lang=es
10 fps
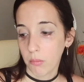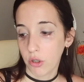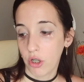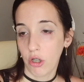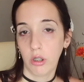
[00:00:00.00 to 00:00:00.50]

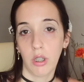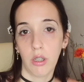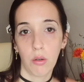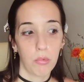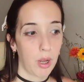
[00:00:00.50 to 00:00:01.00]
Pues yo lo
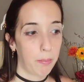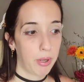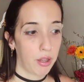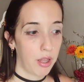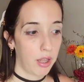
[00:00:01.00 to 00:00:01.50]
entendí como una
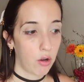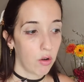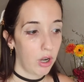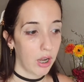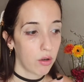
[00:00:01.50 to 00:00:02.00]
especie de
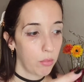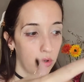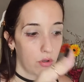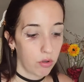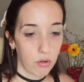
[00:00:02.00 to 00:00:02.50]
cola
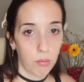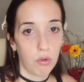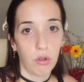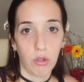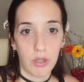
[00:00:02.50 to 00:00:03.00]
como,
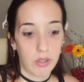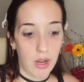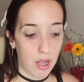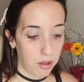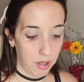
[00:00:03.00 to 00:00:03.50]
como lo que se
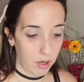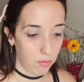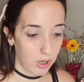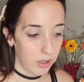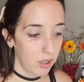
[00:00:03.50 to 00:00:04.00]
hace en
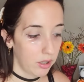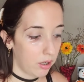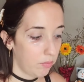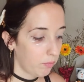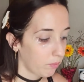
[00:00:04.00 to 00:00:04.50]
una
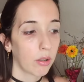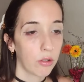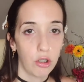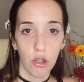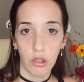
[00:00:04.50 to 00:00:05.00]
tienda.
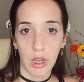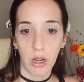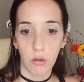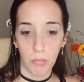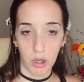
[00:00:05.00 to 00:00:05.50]
Yo
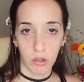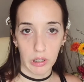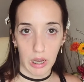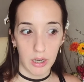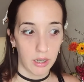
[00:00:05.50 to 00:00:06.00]
ya con mis
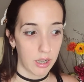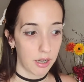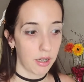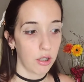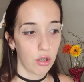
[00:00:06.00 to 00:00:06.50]
cosas en el
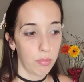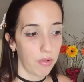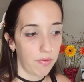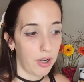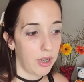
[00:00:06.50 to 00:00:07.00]
carrito,
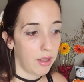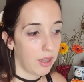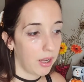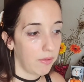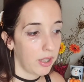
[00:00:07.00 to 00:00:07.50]
pues feliz de
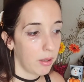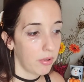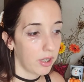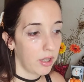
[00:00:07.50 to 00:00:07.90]
la vida porque